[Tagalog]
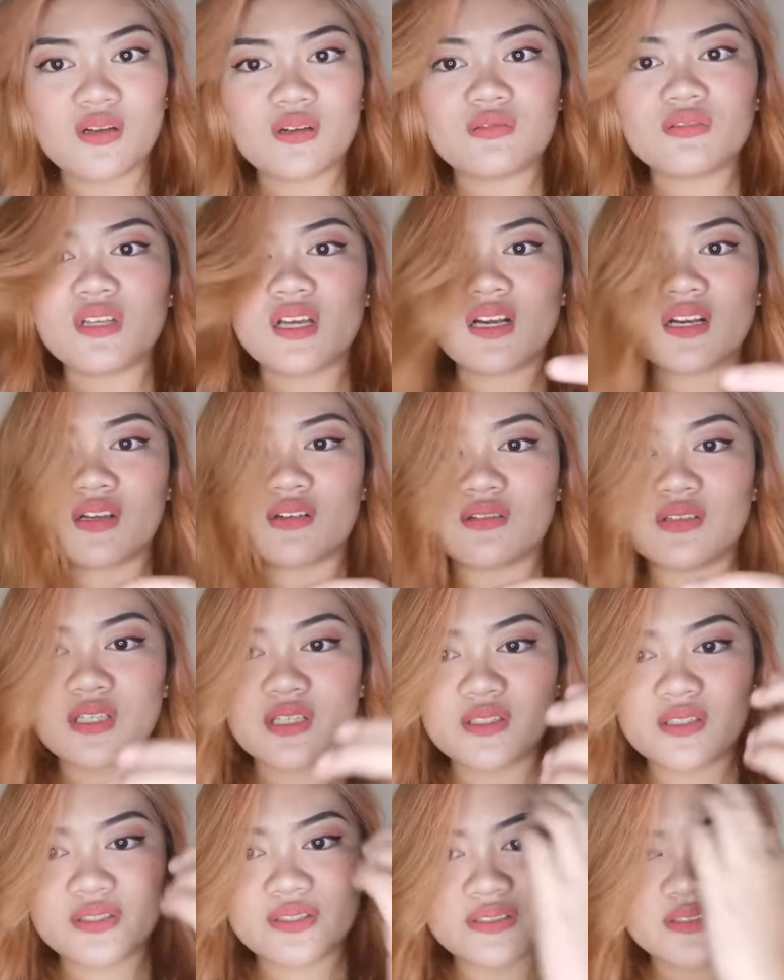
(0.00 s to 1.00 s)
Kunyari, kung
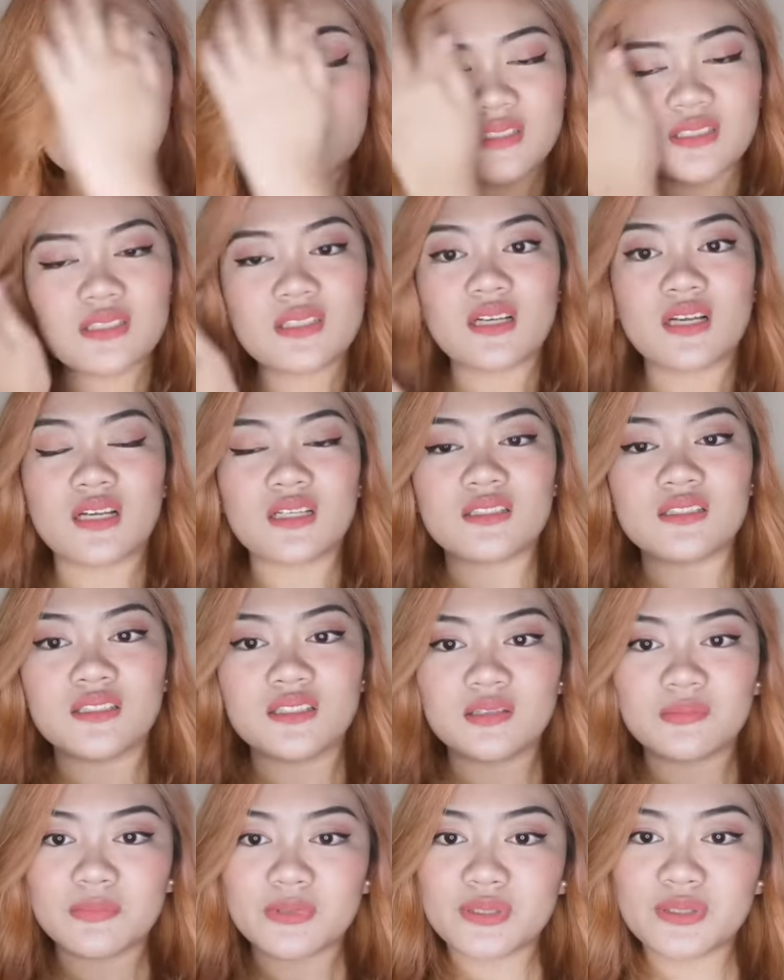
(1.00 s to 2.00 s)
nag-nursing ka, hindi
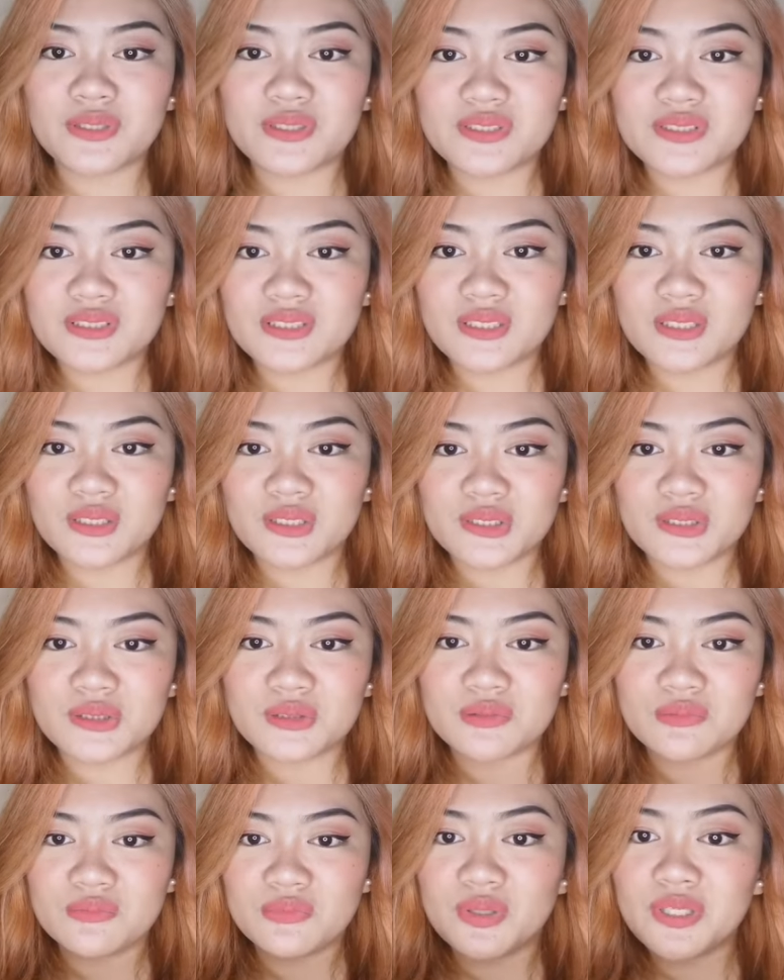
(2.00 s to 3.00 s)
naman nursing
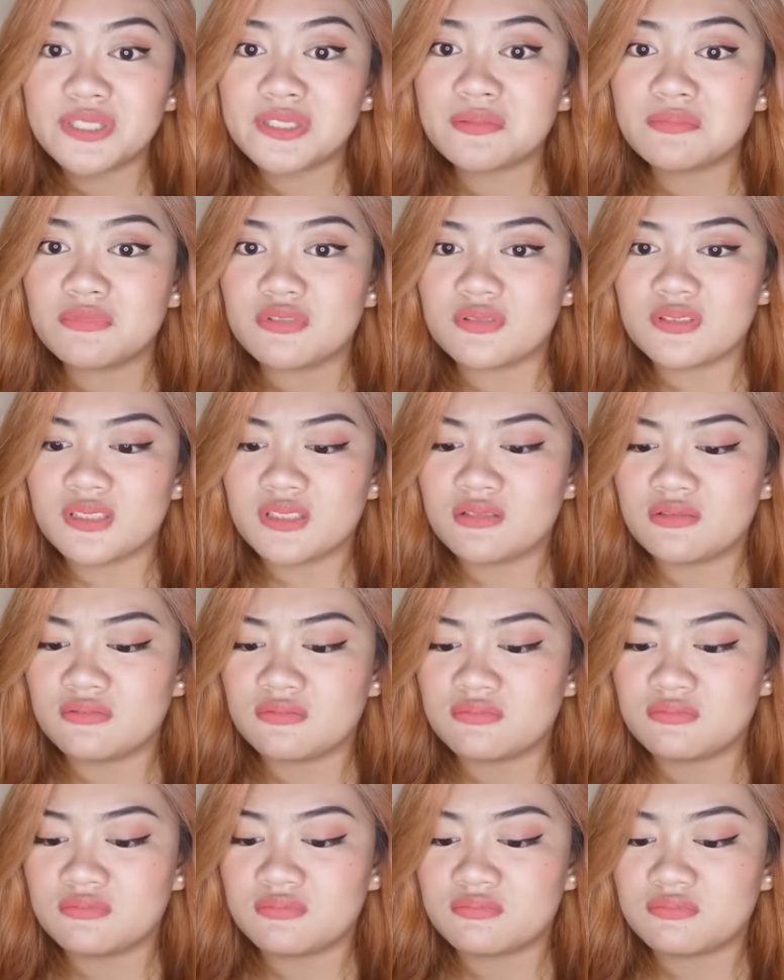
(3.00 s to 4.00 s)
ngayon yung work mo,
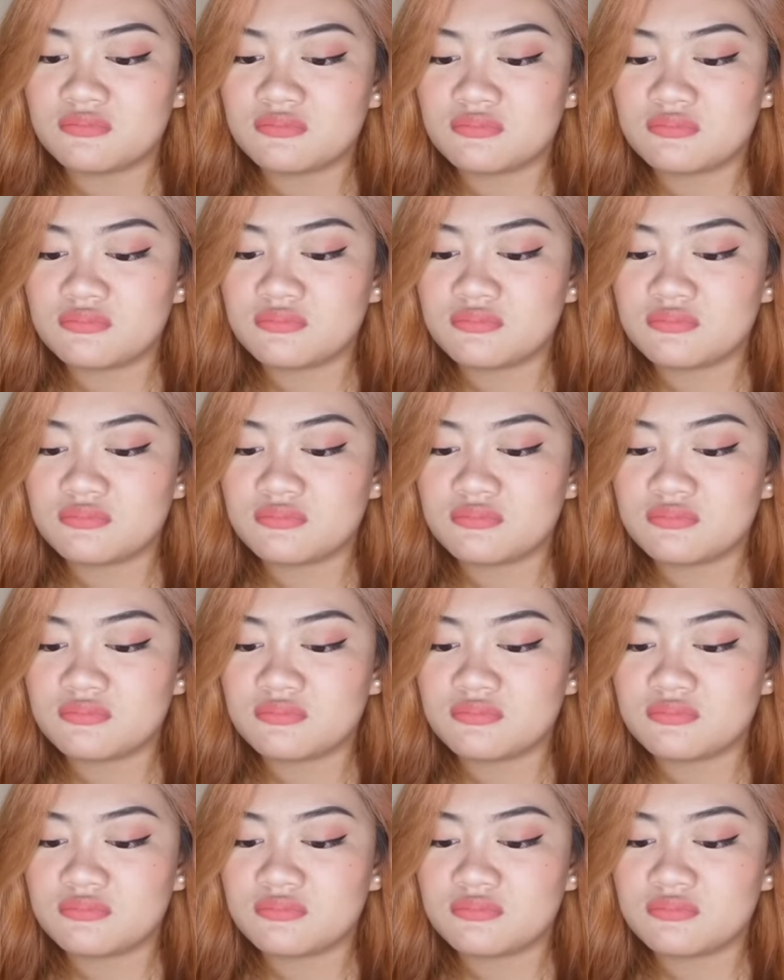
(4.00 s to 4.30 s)
ganun.